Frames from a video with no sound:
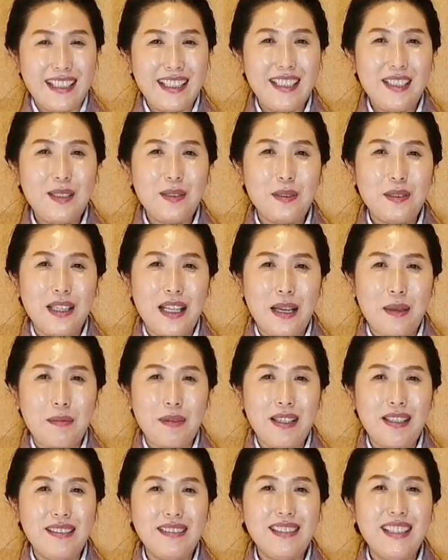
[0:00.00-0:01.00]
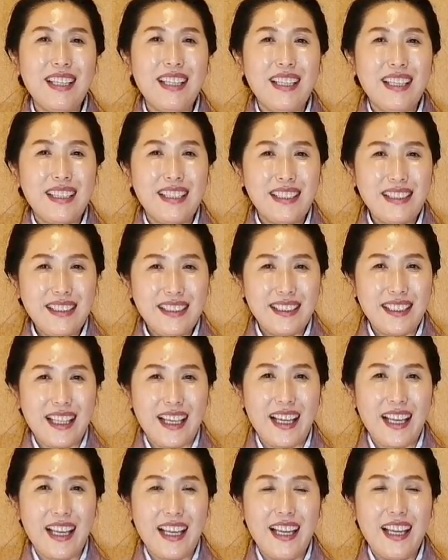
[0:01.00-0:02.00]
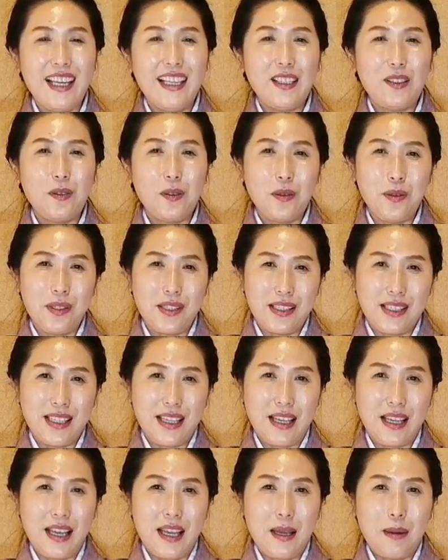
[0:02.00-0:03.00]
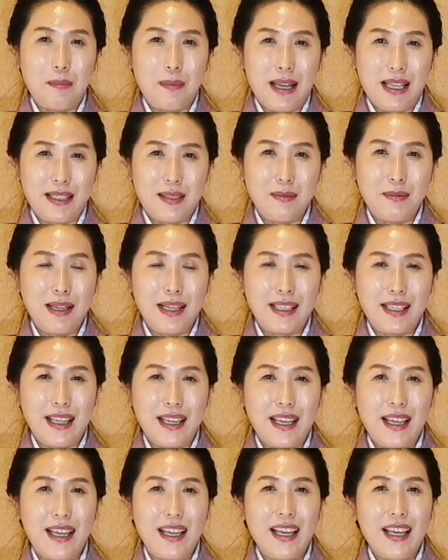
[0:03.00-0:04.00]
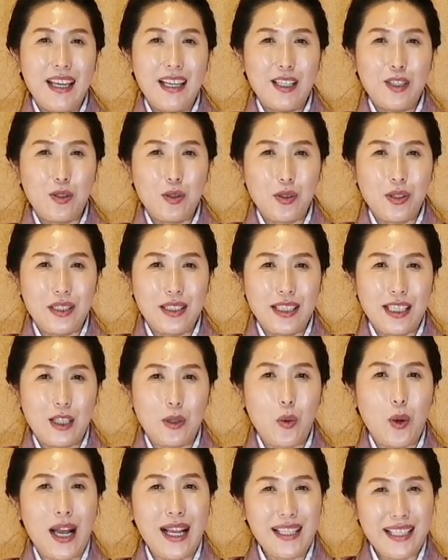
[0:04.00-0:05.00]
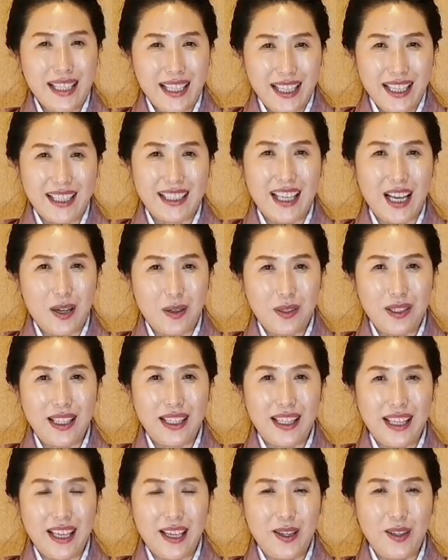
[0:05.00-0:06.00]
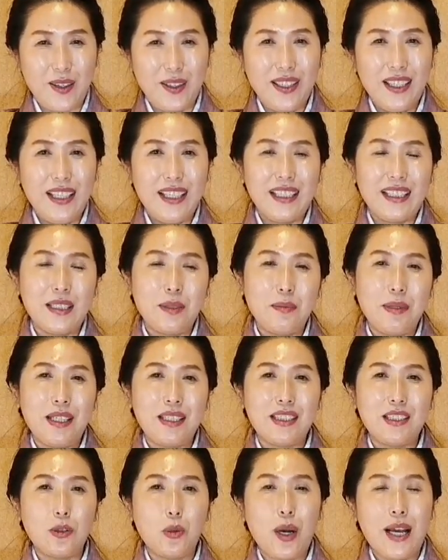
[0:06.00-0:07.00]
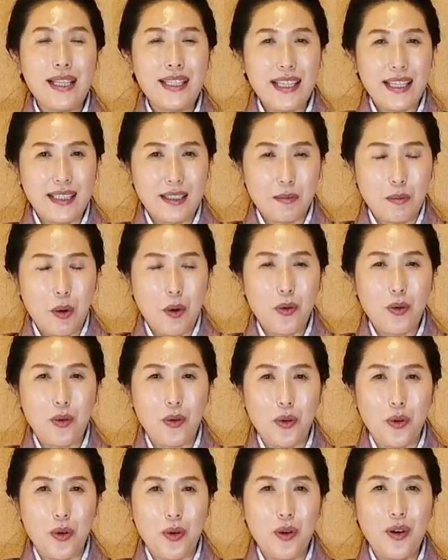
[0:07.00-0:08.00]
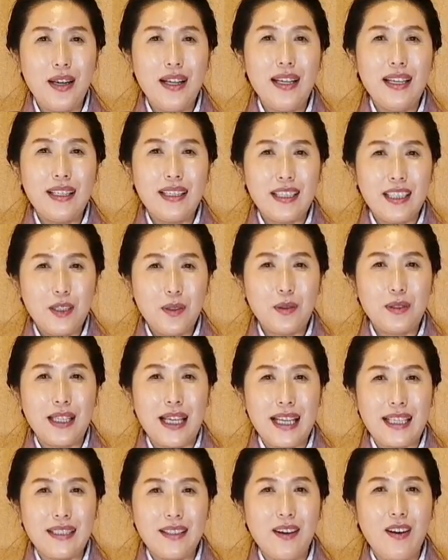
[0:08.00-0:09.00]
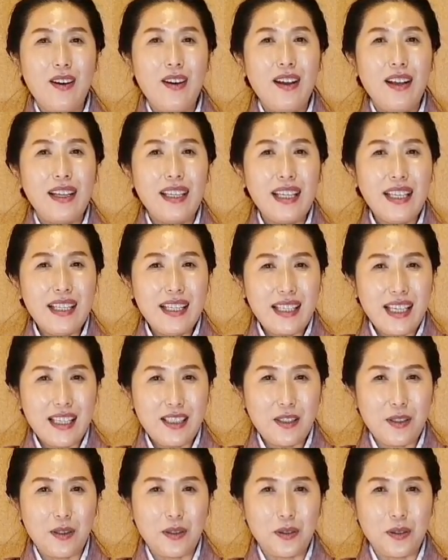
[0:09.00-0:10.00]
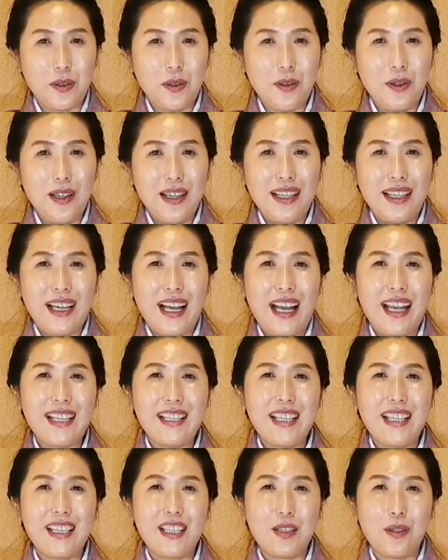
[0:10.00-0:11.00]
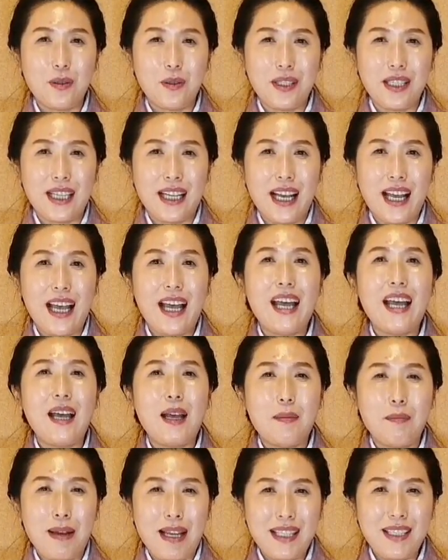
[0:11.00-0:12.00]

다 드시고 나면 그때 또 이제 마지막에 주인이 과자가 나오게 돼요. 그러면 그 과자를 먹고 그리고 나서 1차적으로 갈색기 요리가